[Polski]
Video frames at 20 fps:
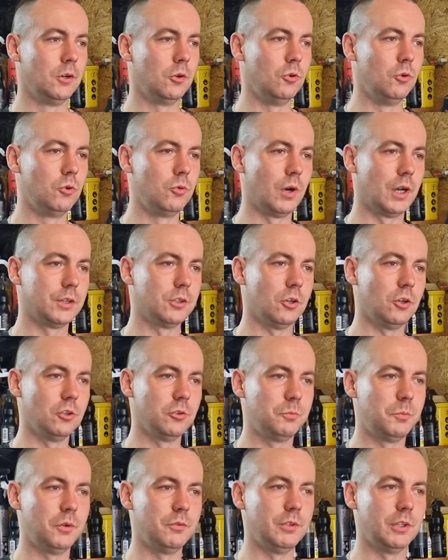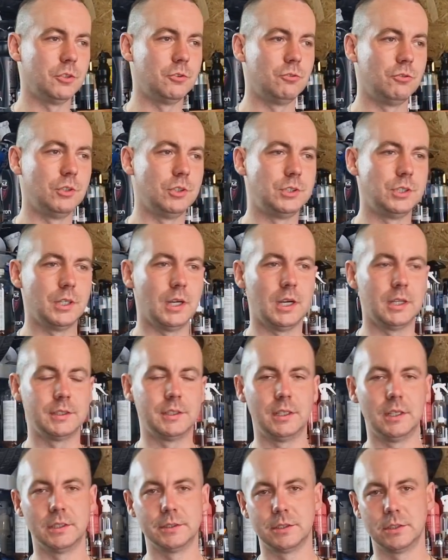układ odpowietrzyć, a
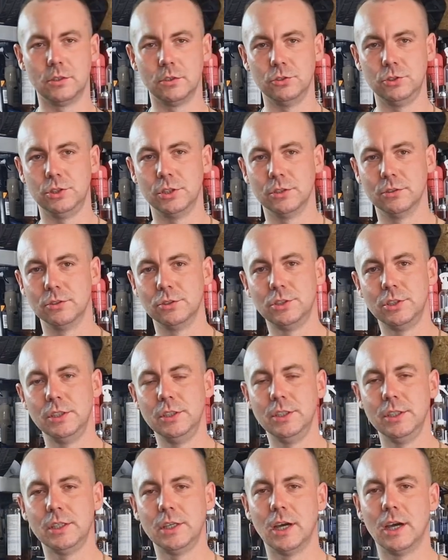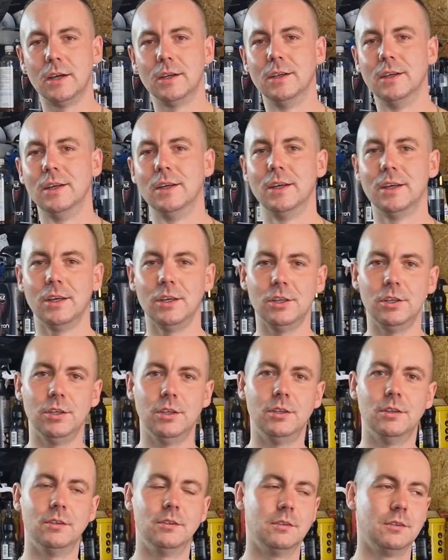teraz chodźcie do silnika
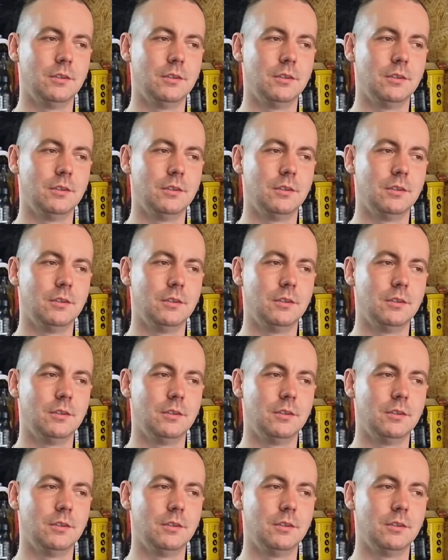i